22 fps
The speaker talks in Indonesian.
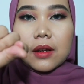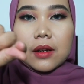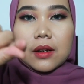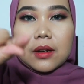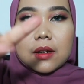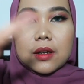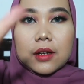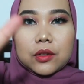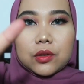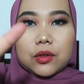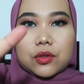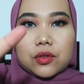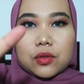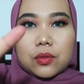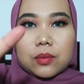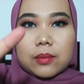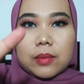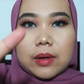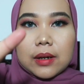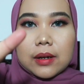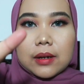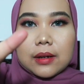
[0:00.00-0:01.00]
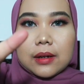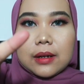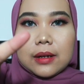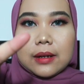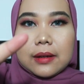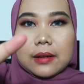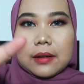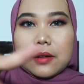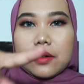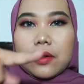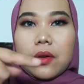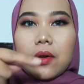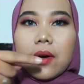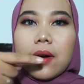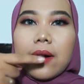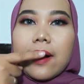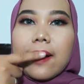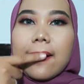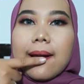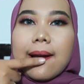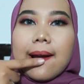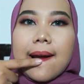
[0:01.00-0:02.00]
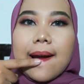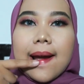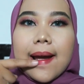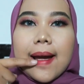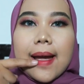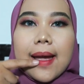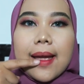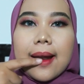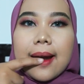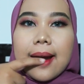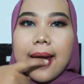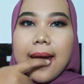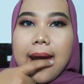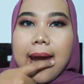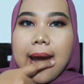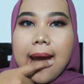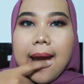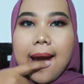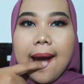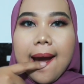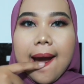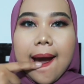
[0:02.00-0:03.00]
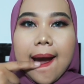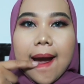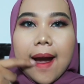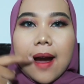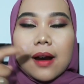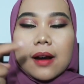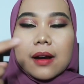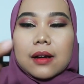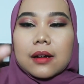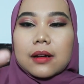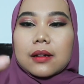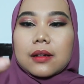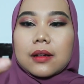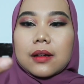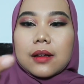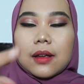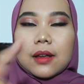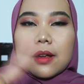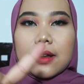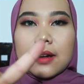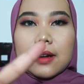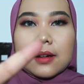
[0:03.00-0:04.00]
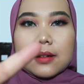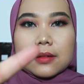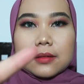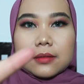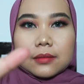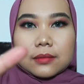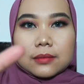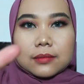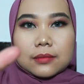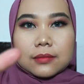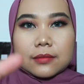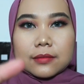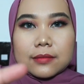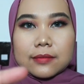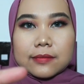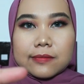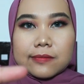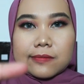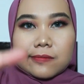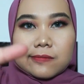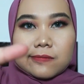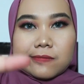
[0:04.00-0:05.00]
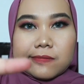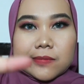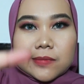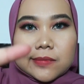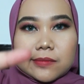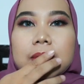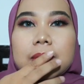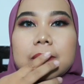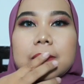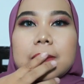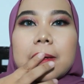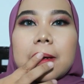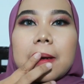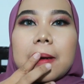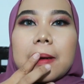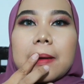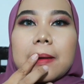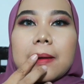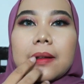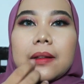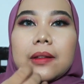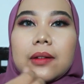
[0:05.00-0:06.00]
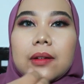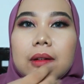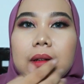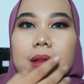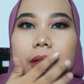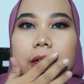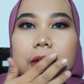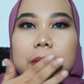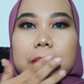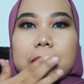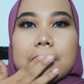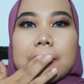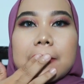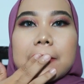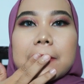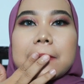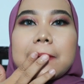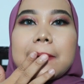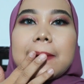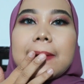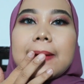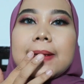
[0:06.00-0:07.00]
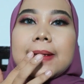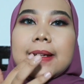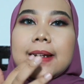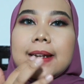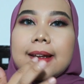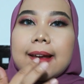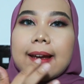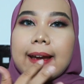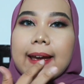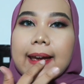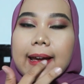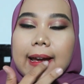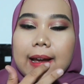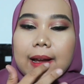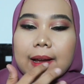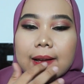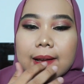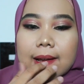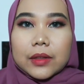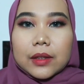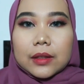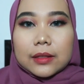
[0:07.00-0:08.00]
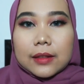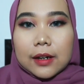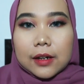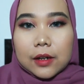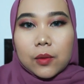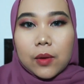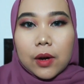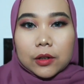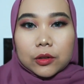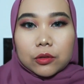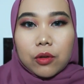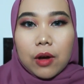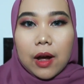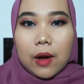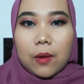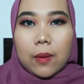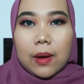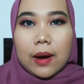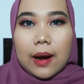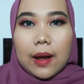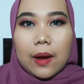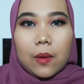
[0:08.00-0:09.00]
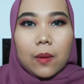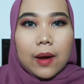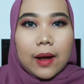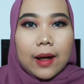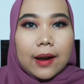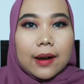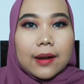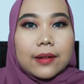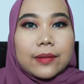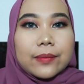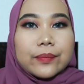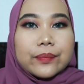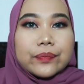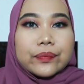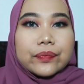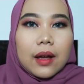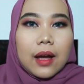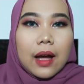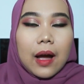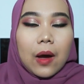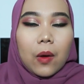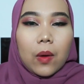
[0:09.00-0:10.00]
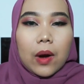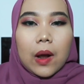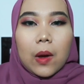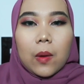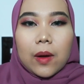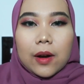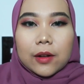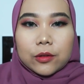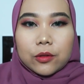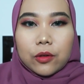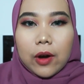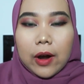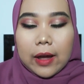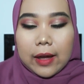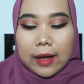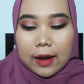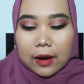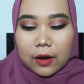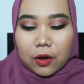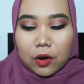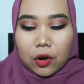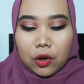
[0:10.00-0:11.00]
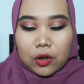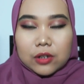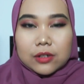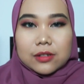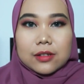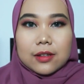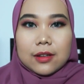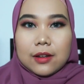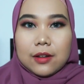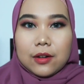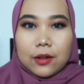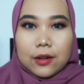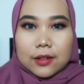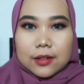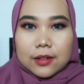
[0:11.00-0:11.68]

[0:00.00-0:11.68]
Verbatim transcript: dan dia tuh cuman dikit doang yang ini hilang dan ini tuh ini banget guys jadi kayak tadi waktu awal-awal awal-awal tuh kayak glossy